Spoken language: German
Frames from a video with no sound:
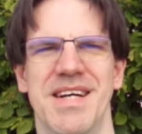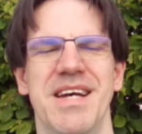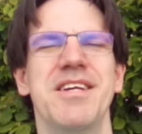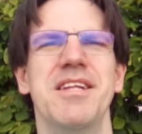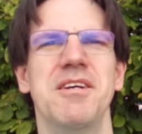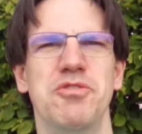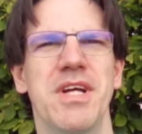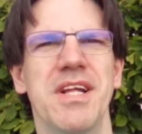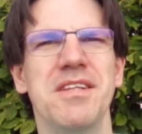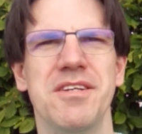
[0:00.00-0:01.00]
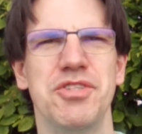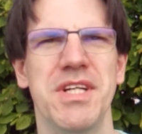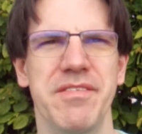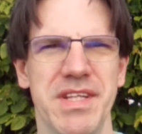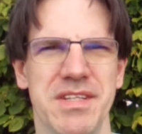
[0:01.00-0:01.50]
Ich hatte ja schon an anderer Stelle
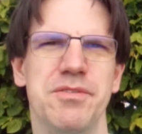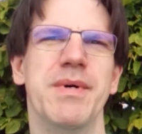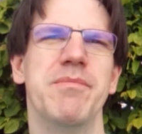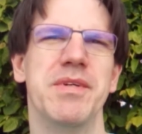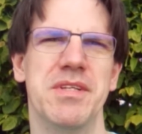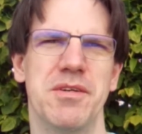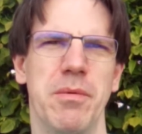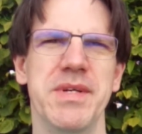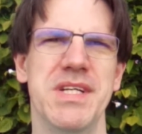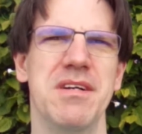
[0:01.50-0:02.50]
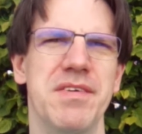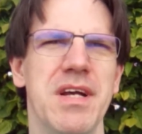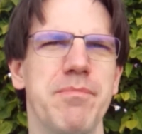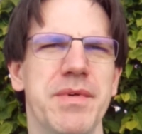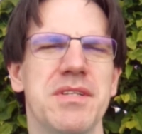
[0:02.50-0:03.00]
erwähnt, dass ich mal mit Comics angefangen
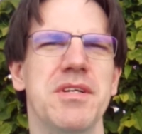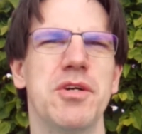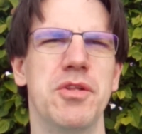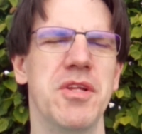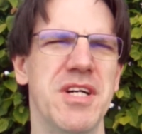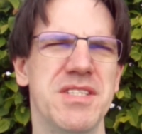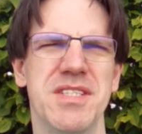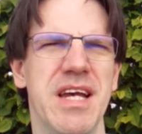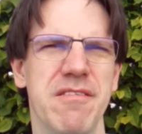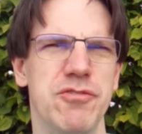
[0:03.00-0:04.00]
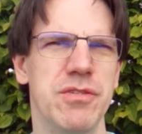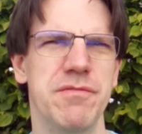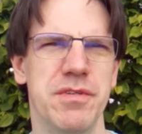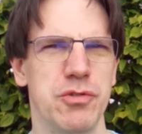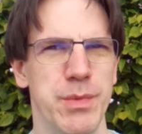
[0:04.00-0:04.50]
habe, mit Knacks-Heftchen
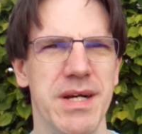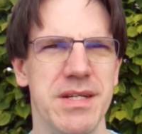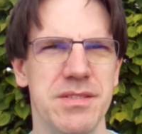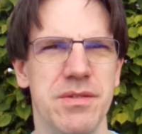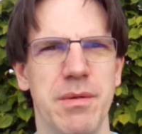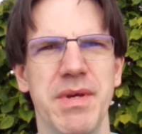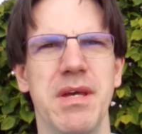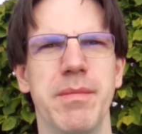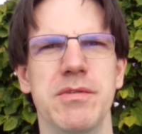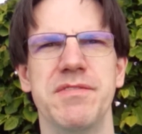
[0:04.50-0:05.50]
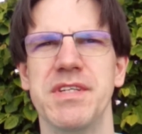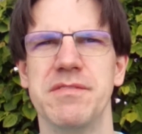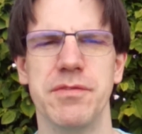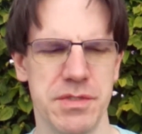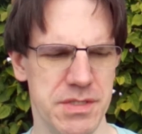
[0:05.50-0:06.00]
von Sparkasse oder Mickey Mouse, Fix
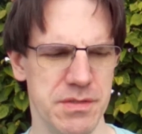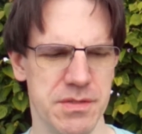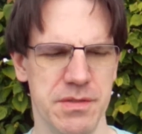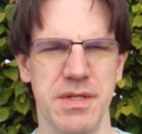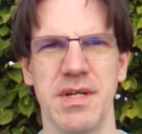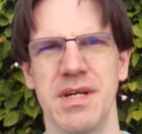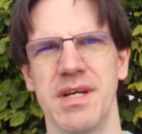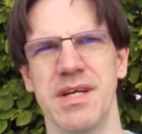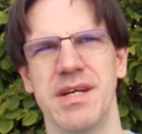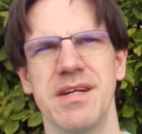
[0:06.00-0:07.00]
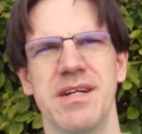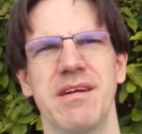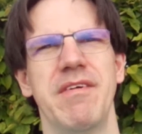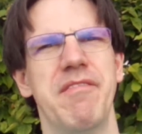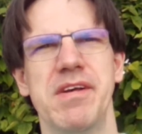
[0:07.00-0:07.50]
und Foxy und so. Ja,
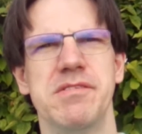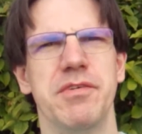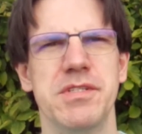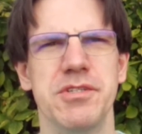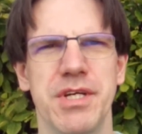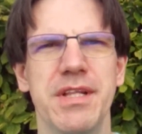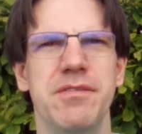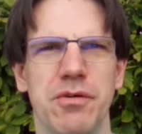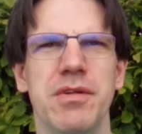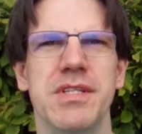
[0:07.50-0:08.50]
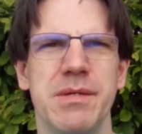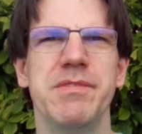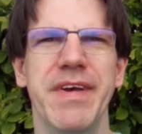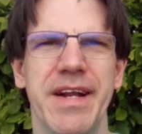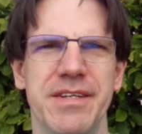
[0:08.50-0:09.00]
wer Fix und Foxy nicht kennt, doch, das
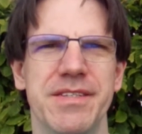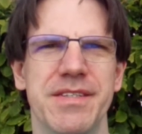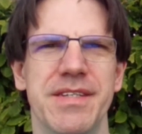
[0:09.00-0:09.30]
gibt's wirklich.